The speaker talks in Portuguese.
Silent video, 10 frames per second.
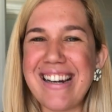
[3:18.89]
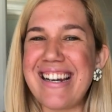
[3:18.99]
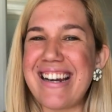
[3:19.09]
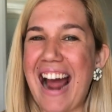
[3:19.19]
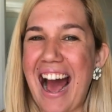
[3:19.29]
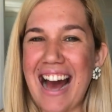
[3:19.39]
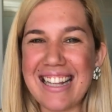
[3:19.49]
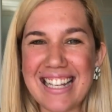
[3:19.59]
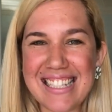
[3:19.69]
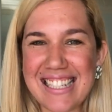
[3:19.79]

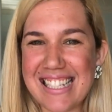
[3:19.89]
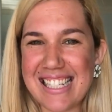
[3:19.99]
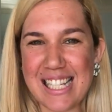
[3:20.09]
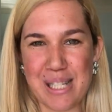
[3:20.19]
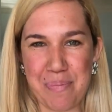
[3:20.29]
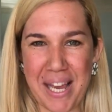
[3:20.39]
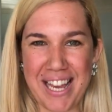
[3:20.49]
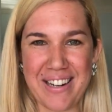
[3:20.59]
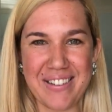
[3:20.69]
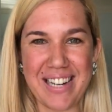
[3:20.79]
nada de
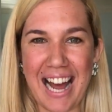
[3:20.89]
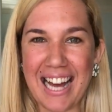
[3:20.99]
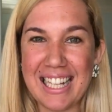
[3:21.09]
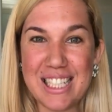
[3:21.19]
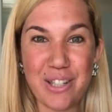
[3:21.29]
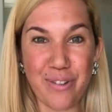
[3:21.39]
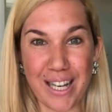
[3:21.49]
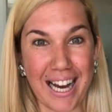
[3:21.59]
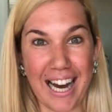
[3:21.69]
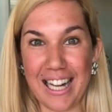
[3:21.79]
desespero, nada de
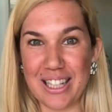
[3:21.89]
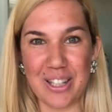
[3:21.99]
ficar